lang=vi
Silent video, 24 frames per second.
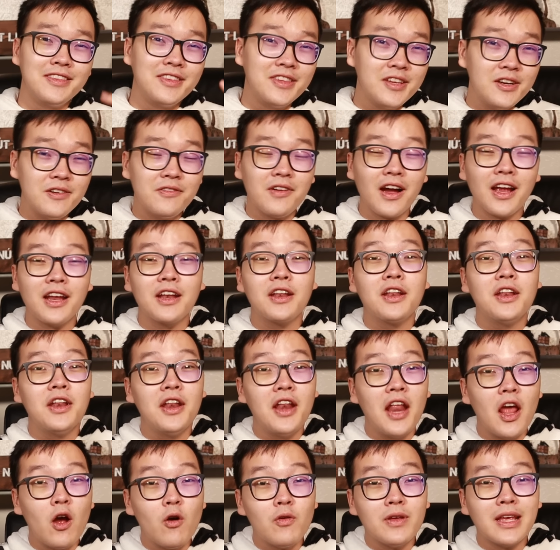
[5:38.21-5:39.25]
như vậy
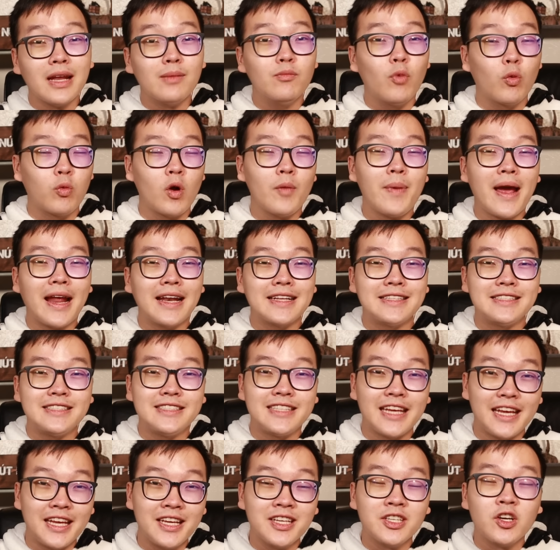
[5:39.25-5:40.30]
nếu danh mục các bạn
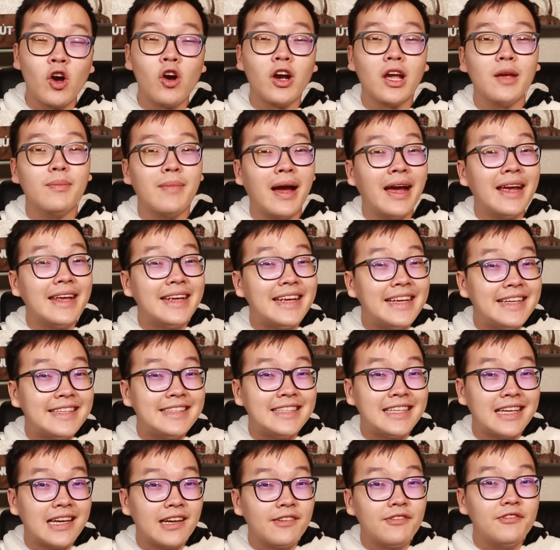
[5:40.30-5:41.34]
chỉ có cái mã
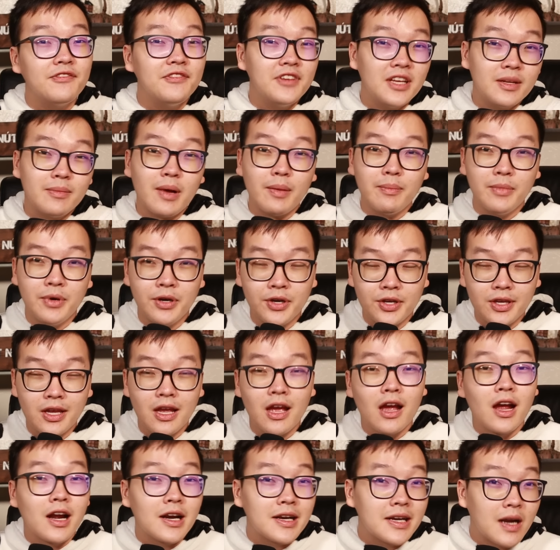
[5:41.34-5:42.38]
ETF VN30
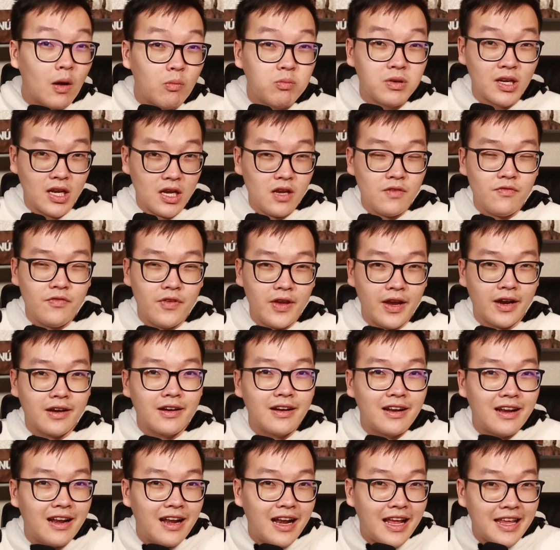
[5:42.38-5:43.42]
đồng nghĩa
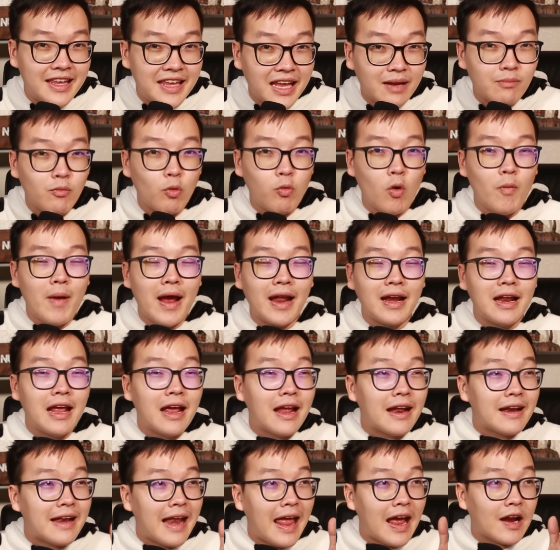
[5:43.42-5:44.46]
việc là danh mục của bạn
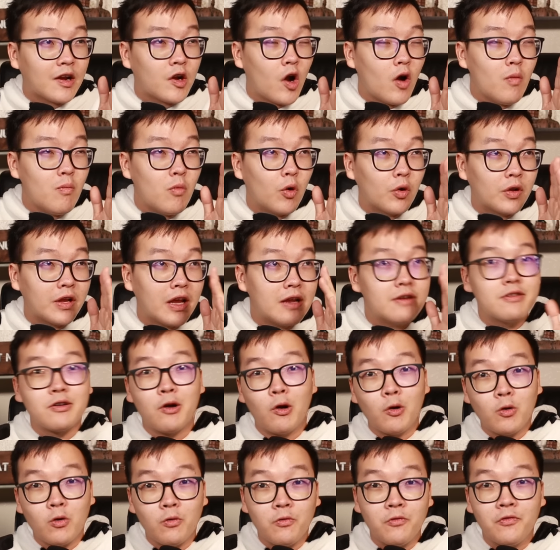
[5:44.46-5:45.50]
đã có một cái
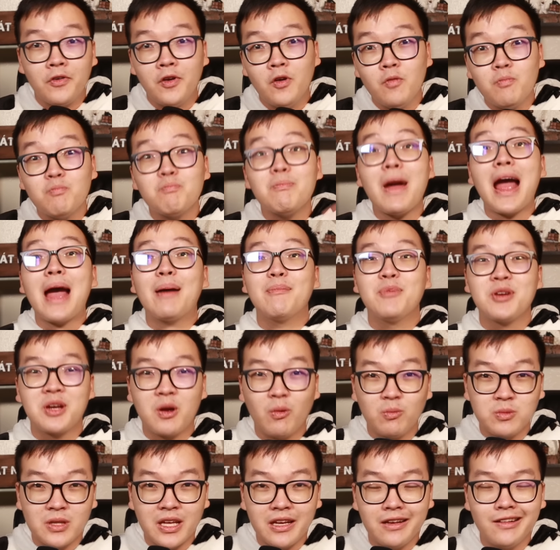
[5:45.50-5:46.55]
rổ cổ phiếu 30
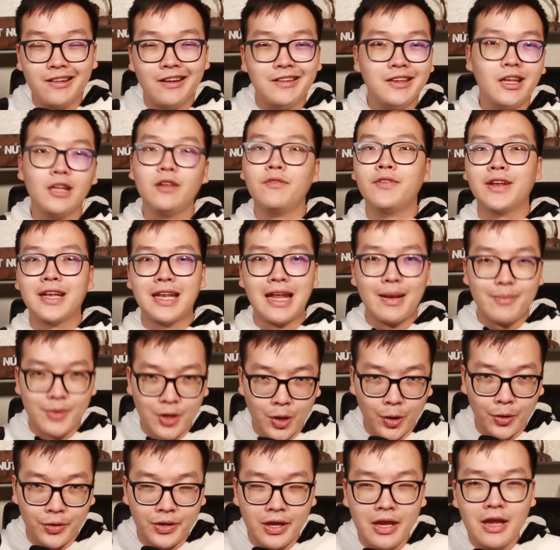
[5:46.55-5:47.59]
công ty lớn nhất ở Việt Nam
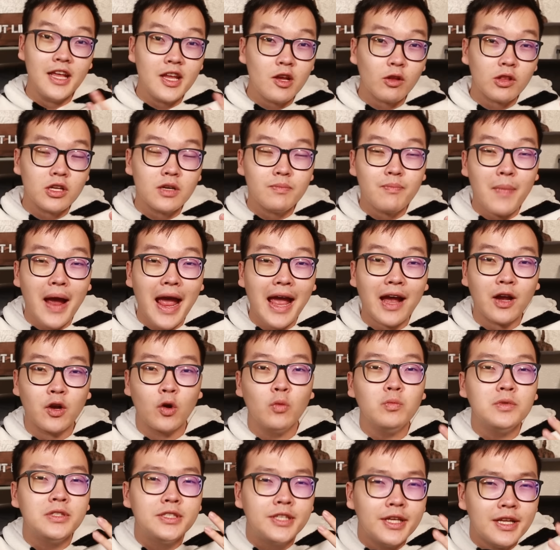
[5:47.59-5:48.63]
rồi. Lý do thứ ba
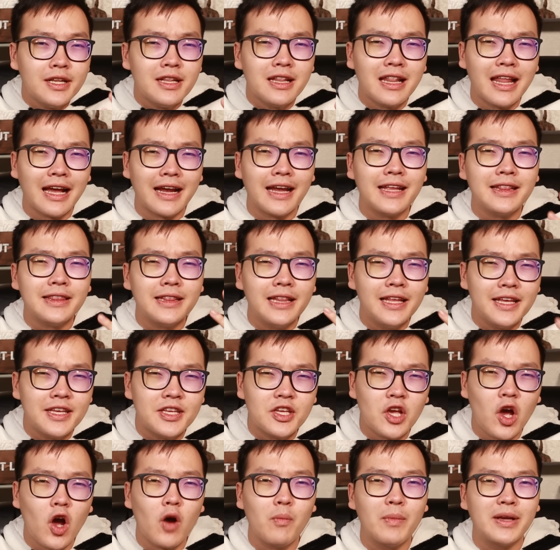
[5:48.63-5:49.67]
cũng chính là cái lý
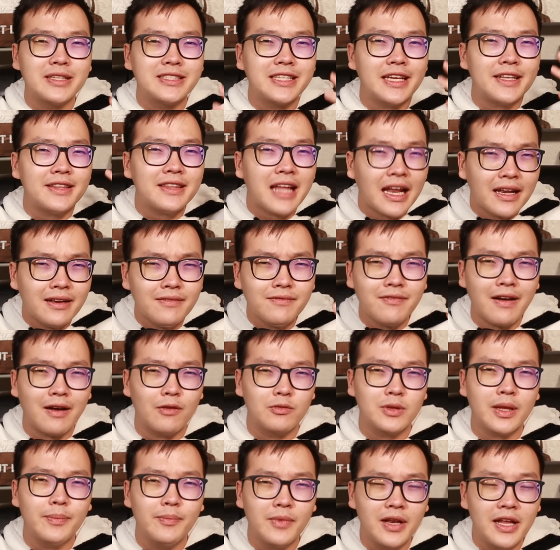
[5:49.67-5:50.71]
do mà sẽ đánh vào
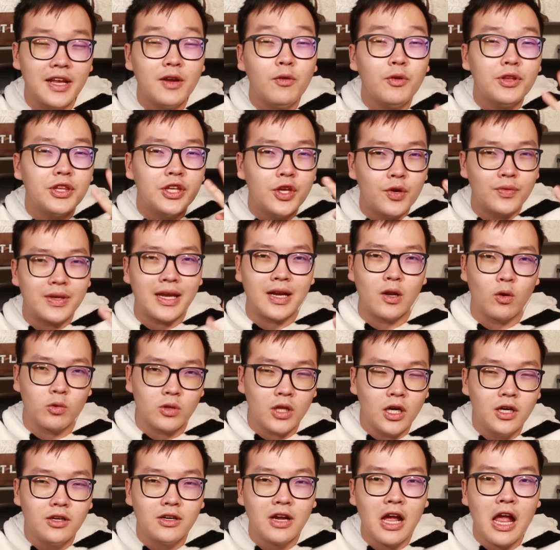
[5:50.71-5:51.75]
tâm lý của nhiều nhà đầu
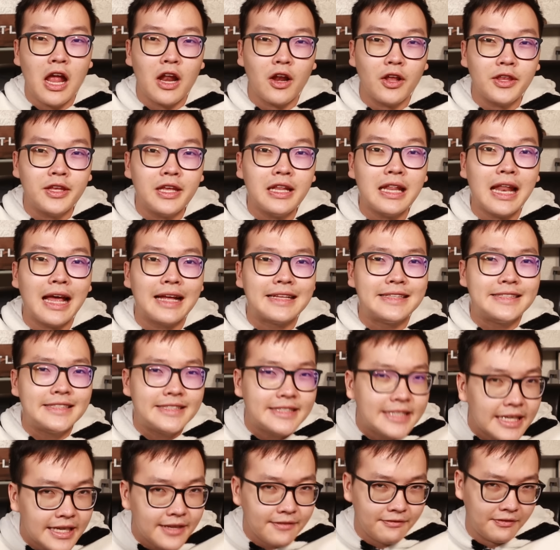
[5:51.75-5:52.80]
tư, đó chính là
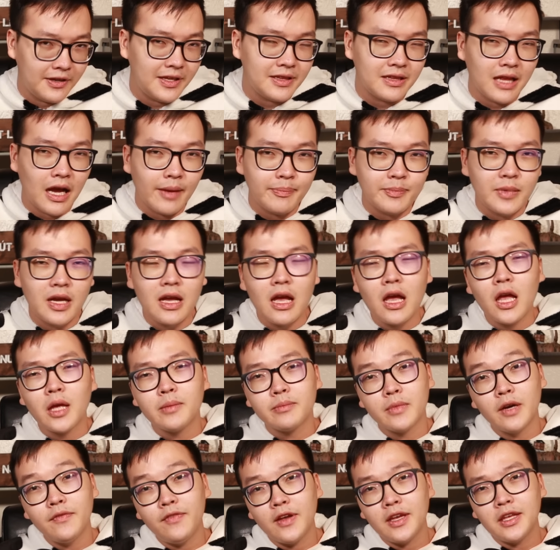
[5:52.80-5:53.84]
chi phí thấp.
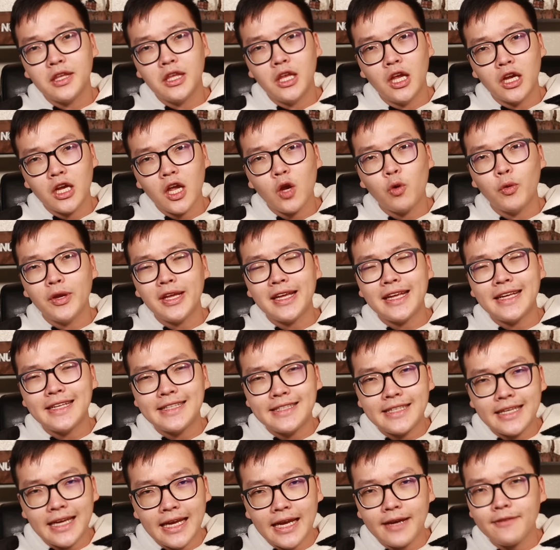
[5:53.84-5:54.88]
Bởi vì những cái quỹ
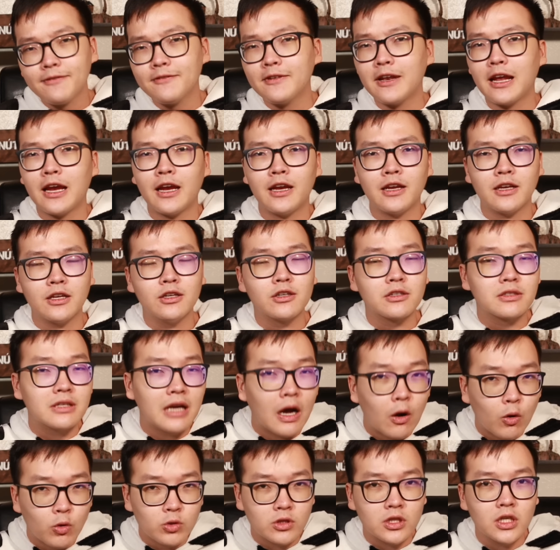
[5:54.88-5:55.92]
ETF này được
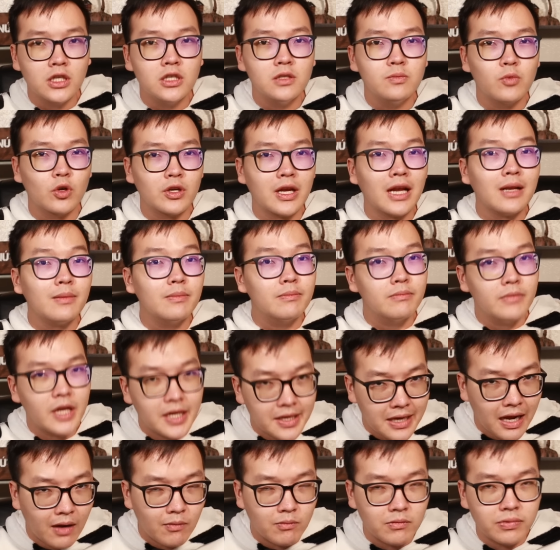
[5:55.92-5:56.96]
đầu tư một cách bị
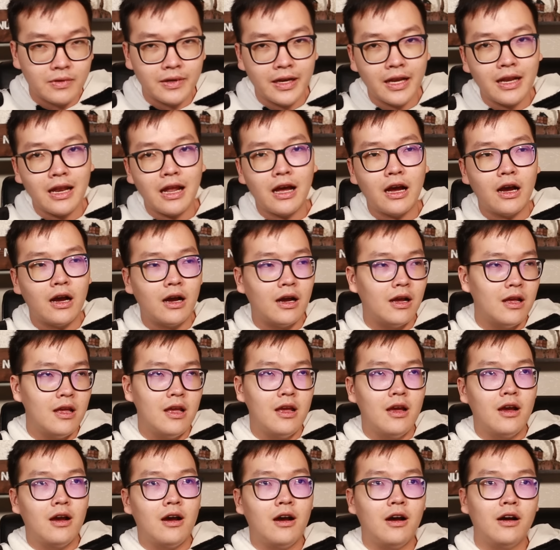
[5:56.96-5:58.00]
động, nghĩa là
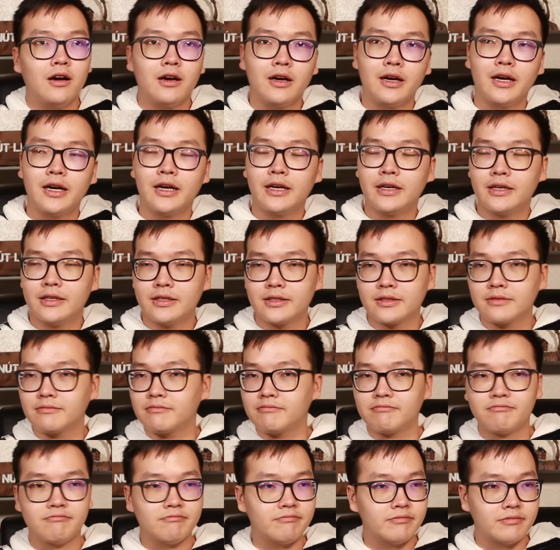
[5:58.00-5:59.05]
họ ờ,
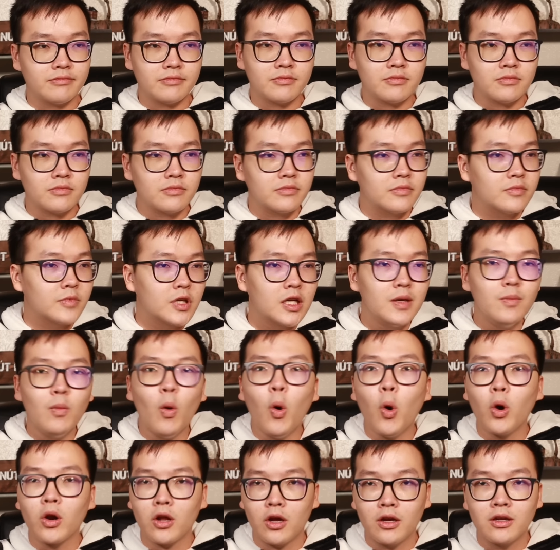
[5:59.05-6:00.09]
cứ
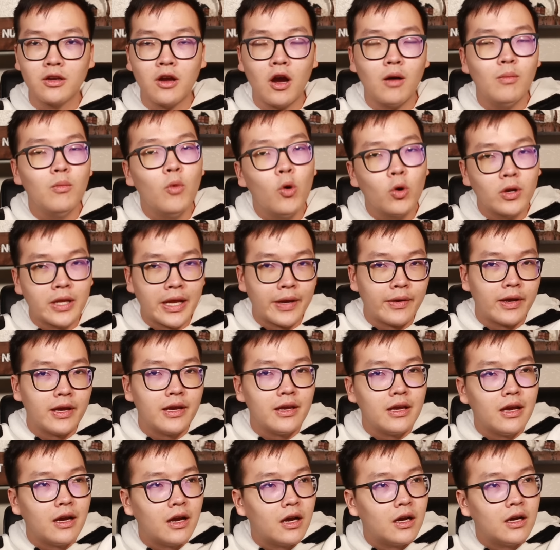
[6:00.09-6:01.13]
mua thôi họ mua theo
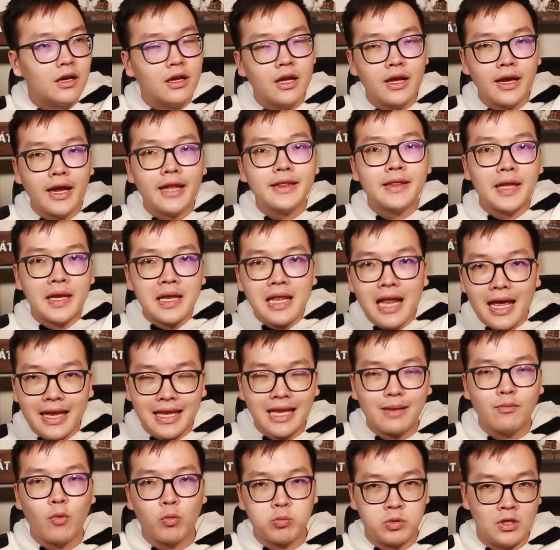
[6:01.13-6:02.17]
cái uh, cái tỷ lệ
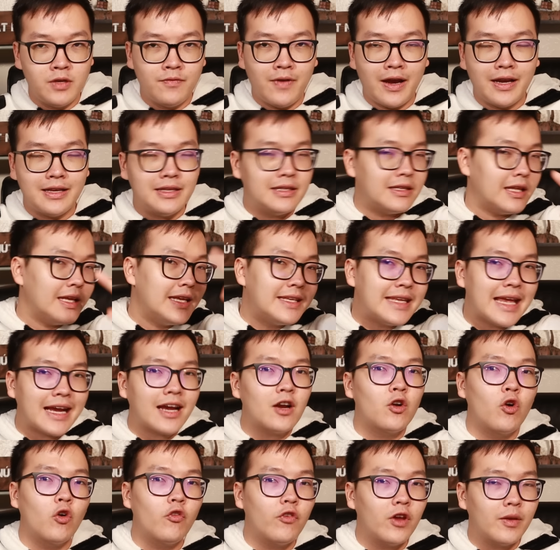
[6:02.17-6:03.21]
danh mục như vậy y chang
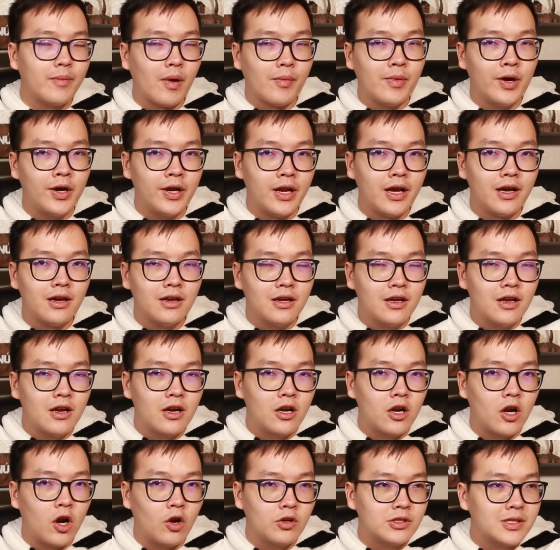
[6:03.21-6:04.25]
cái rổ viên 30 đó
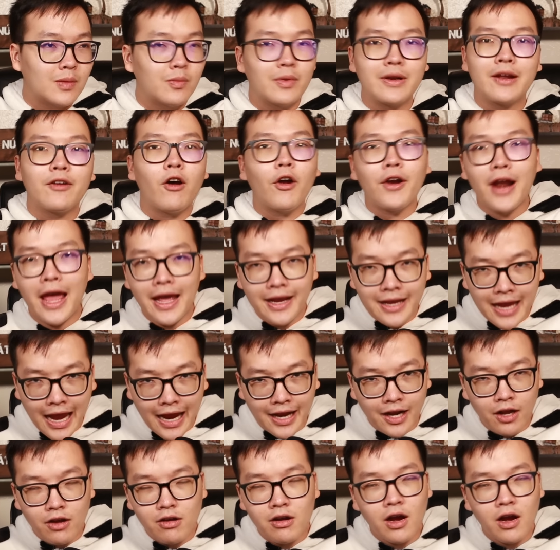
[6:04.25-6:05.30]
rồi xong họ để
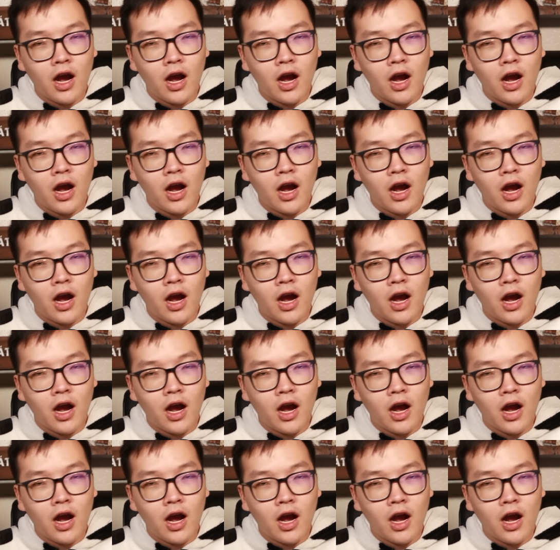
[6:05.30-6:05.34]
kệ đó